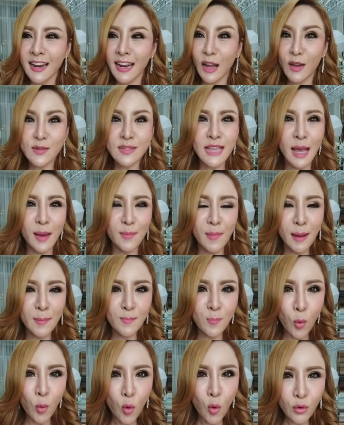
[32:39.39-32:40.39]
เราสามารถ
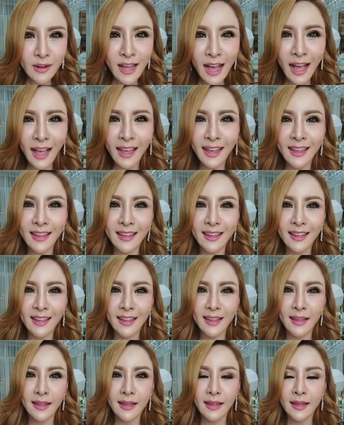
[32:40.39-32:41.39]
พูดได้
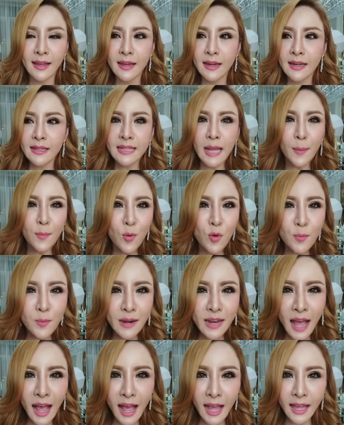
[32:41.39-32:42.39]
ถ้าพูด
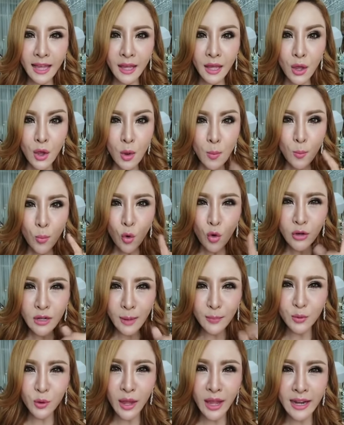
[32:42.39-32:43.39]
ไม่ได้ พูด
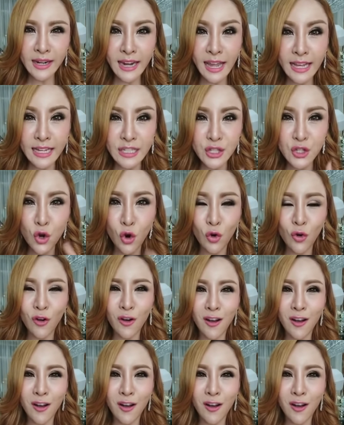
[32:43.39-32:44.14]
กับตัวเองในกระจก